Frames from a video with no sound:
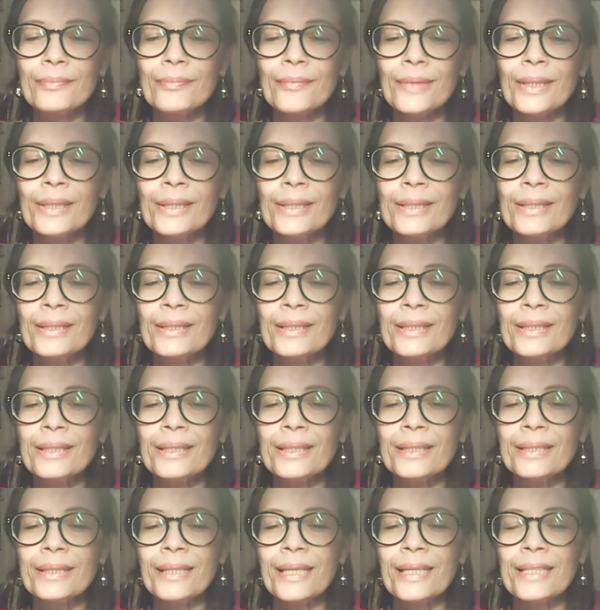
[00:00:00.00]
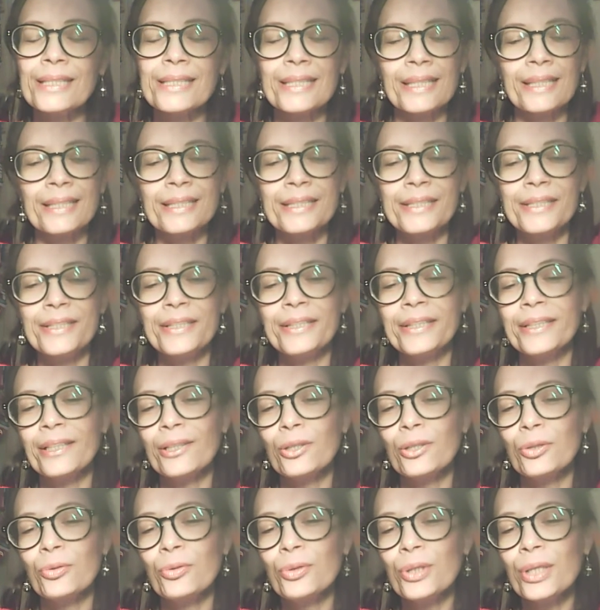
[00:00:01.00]
э, китайская
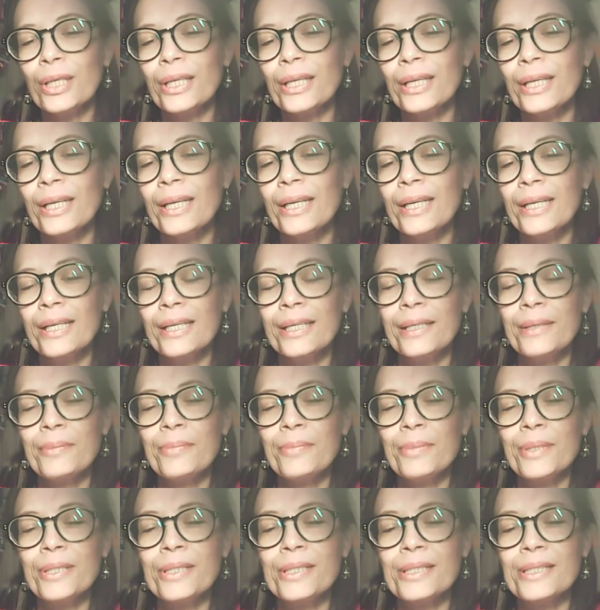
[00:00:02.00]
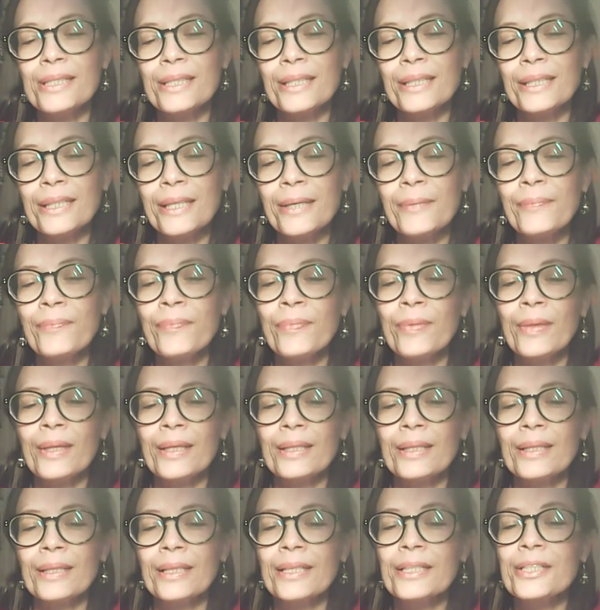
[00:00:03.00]
диетология и медицина,
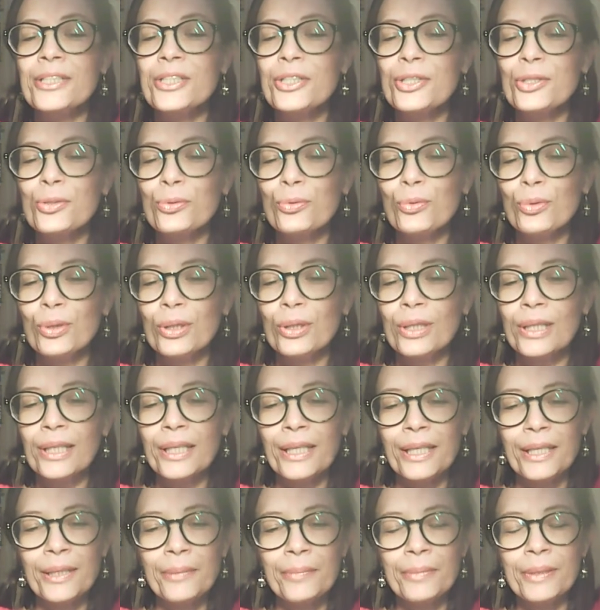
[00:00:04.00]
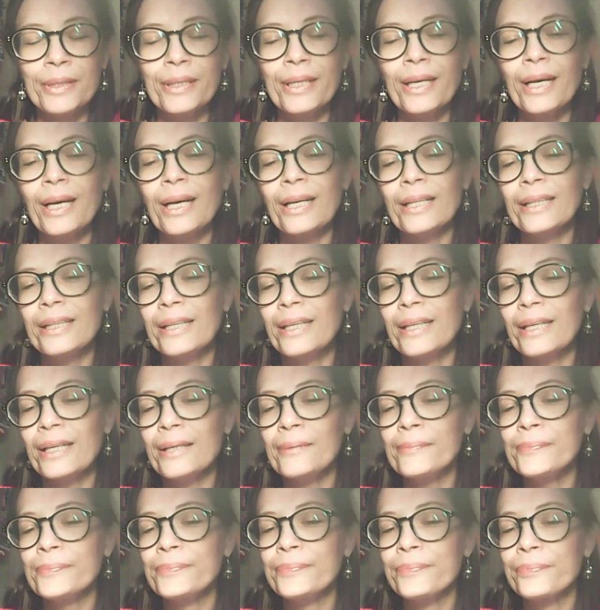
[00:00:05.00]
традиционная именно,
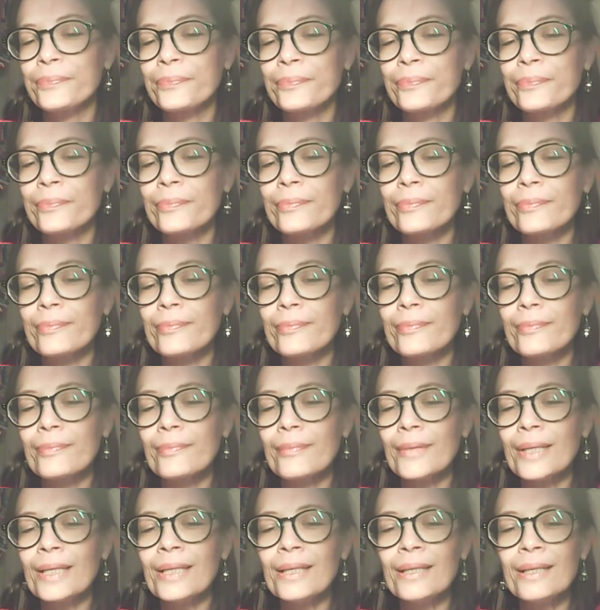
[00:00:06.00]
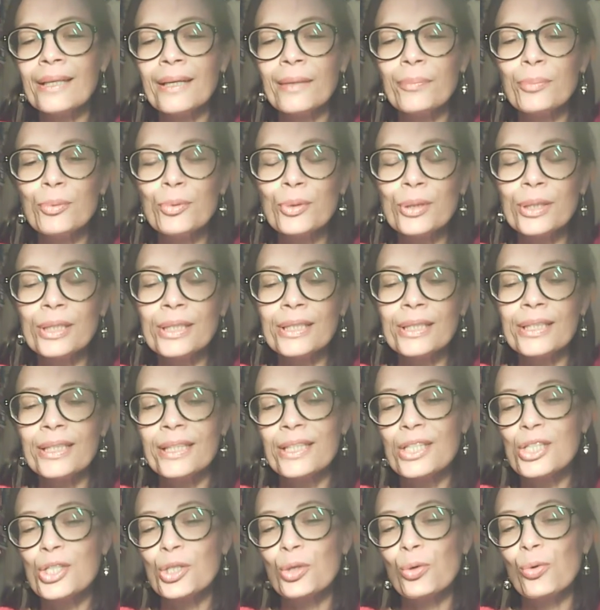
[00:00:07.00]
она э, работает
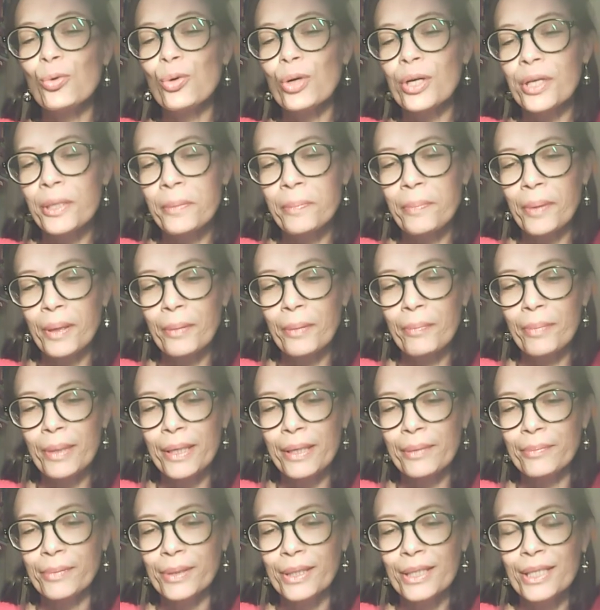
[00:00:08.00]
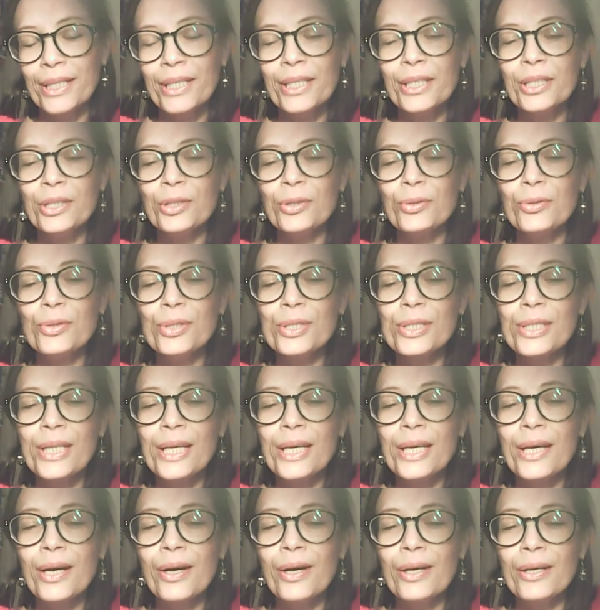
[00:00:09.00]
с корнем проблемы. То есть
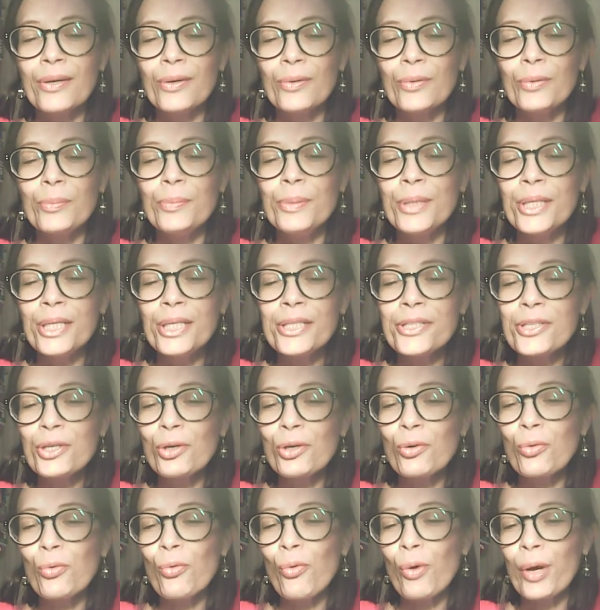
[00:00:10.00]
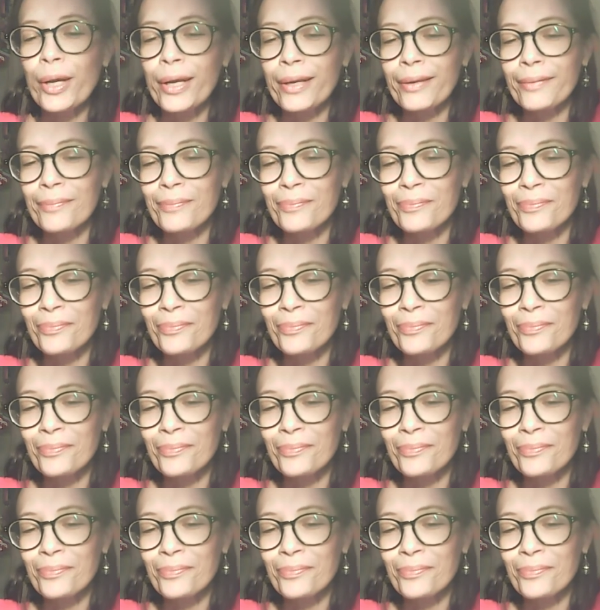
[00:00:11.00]
уберите корень,